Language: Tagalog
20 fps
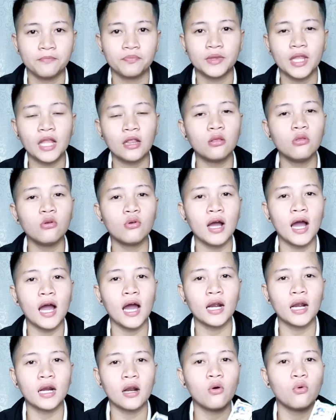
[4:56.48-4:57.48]
Tatlong
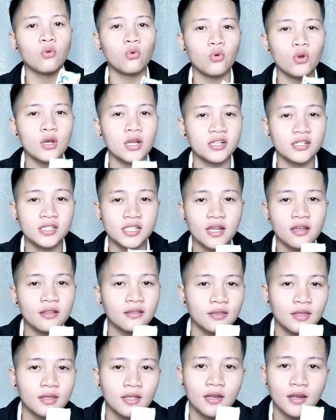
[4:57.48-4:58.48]
araw ko lang
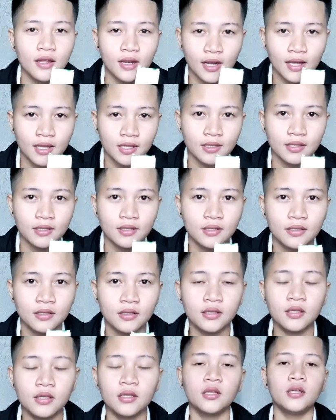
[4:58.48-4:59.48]
siyang tinaray.
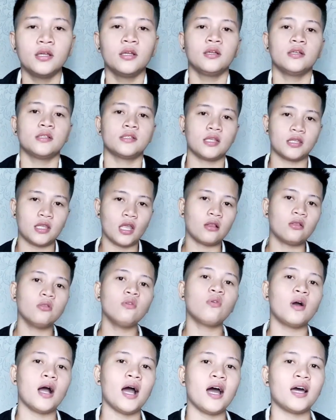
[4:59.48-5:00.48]
Sa
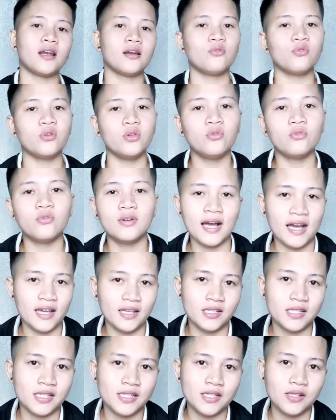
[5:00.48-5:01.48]
tatlong araw yung
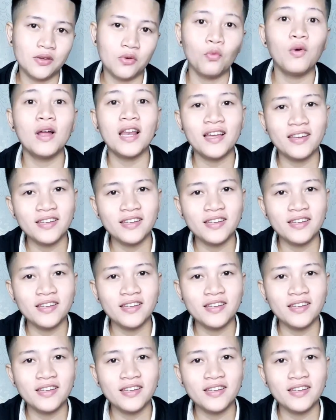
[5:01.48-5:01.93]
guys, wala